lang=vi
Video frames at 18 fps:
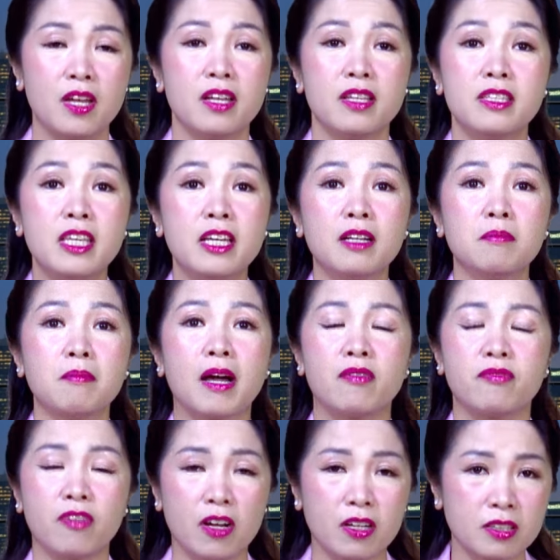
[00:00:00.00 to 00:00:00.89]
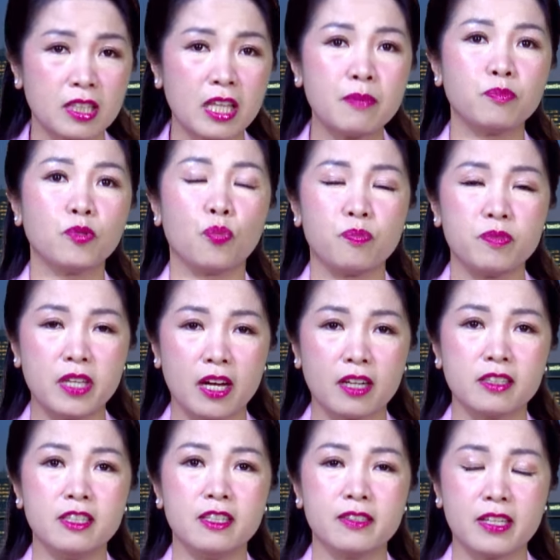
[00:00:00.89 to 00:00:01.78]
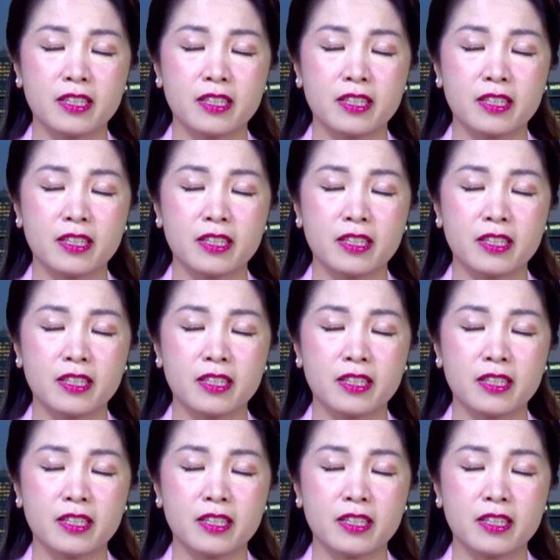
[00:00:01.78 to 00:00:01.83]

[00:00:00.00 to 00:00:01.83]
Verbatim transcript: nhưng mà vẫn tiếp tục nhận được